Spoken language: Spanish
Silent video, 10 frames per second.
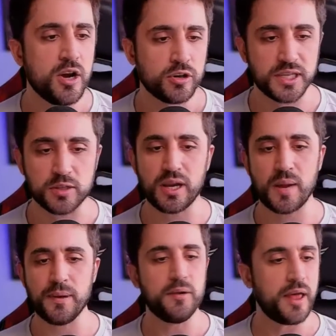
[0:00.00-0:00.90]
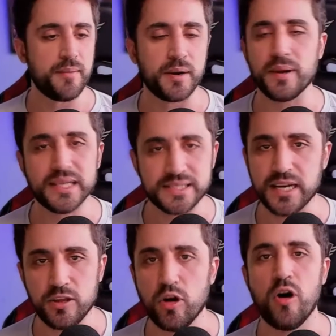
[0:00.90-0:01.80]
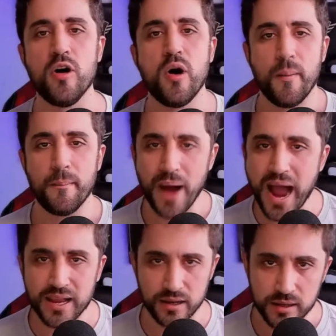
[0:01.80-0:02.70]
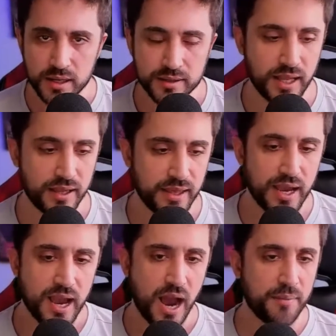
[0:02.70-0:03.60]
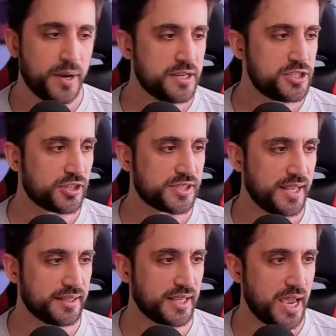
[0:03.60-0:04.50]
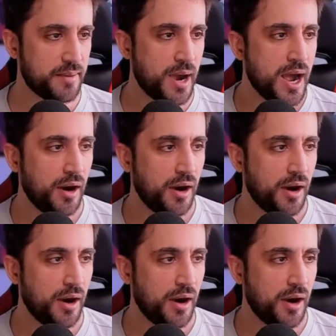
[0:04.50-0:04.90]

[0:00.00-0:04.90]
o sea, todas las películas de Marvel les han ido mal desde Avengers Endgame.